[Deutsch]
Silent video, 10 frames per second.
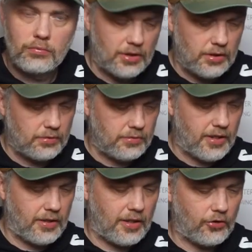Ja,
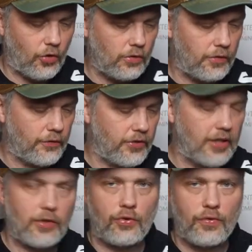der Karton, das
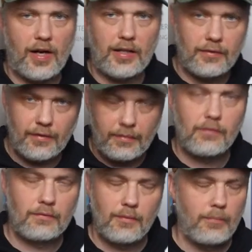kann ich euch verraten,
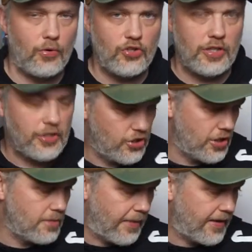im Bauscheinreich
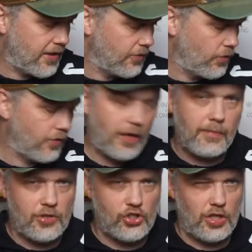stehen beide Kartons,
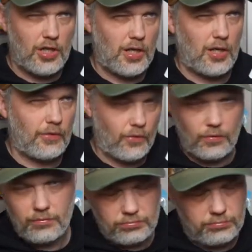einmal Schiller,
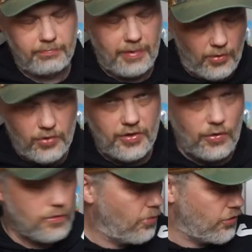also Barbarossa
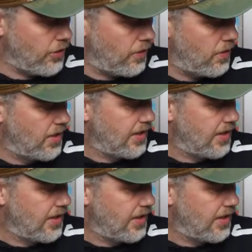und Moskau.